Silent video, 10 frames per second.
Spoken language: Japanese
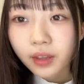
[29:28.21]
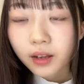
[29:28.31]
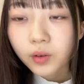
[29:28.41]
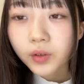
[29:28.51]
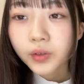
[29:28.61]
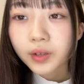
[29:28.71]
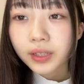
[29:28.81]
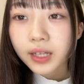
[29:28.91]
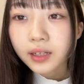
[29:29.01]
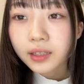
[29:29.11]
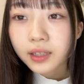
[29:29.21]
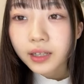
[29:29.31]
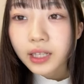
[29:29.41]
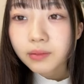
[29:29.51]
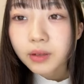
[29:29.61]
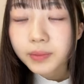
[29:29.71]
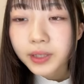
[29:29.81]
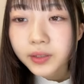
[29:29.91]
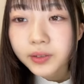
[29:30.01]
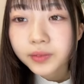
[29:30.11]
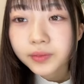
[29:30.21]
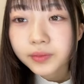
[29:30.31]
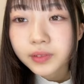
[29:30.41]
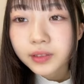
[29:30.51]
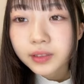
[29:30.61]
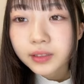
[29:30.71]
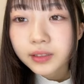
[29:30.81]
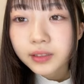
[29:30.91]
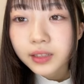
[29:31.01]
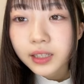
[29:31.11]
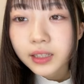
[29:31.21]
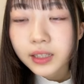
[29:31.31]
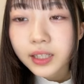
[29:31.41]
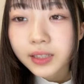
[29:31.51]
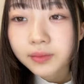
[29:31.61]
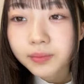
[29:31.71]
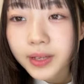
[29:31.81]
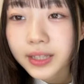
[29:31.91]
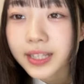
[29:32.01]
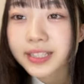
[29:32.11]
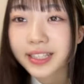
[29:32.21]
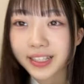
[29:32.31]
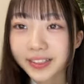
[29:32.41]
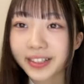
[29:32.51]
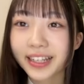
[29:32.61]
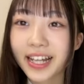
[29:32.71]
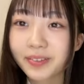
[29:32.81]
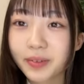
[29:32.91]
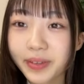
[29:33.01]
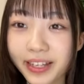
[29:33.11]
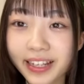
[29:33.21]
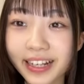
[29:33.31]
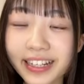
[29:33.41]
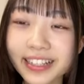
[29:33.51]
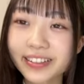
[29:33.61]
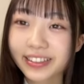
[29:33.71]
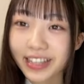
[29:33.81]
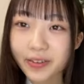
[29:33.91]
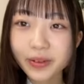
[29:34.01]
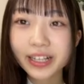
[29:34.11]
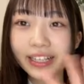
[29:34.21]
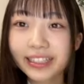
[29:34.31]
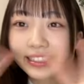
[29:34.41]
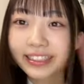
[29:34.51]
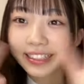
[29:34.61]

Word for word: 5位の方枝豆のえどべってしてる枝豆ありがとうございます